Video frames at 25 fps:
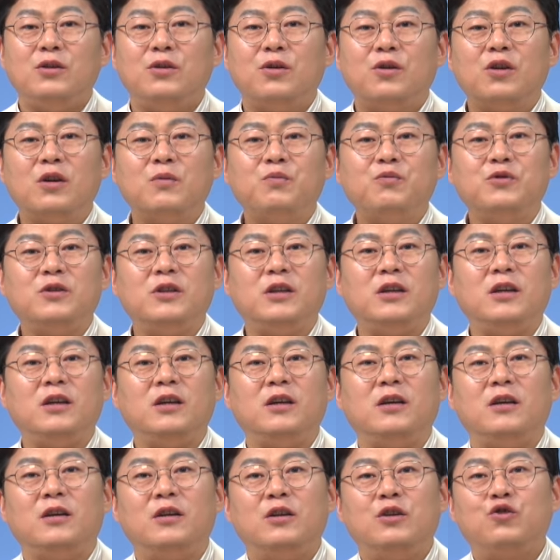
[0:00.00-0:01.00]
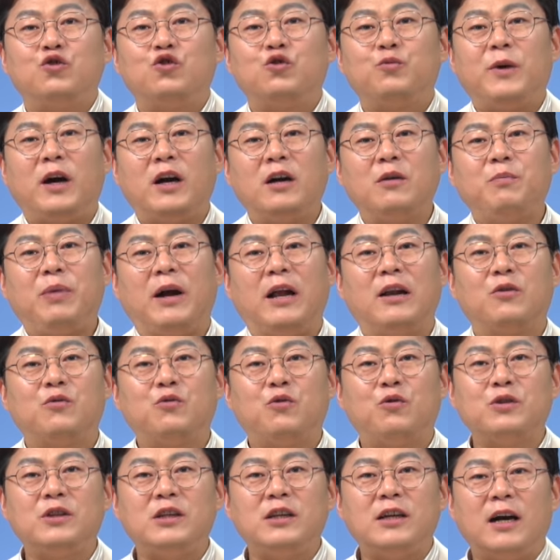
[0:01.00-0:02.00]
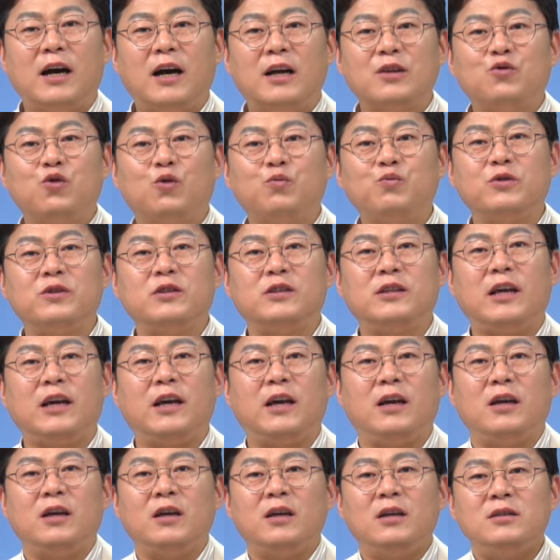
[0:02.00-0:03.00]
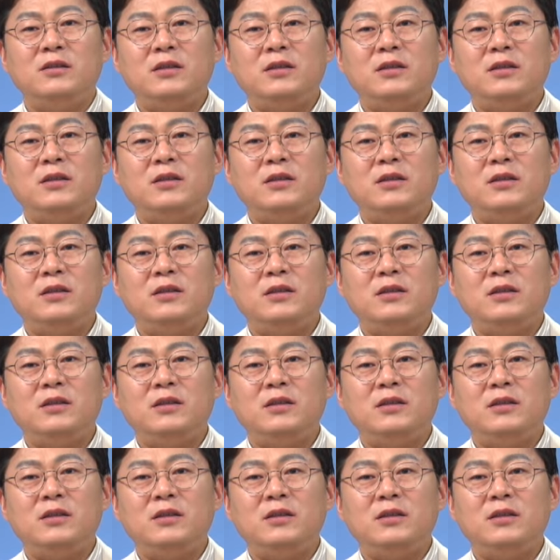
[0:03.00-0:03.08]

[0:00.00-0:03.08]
여러분이 주방 발코니가 좁은데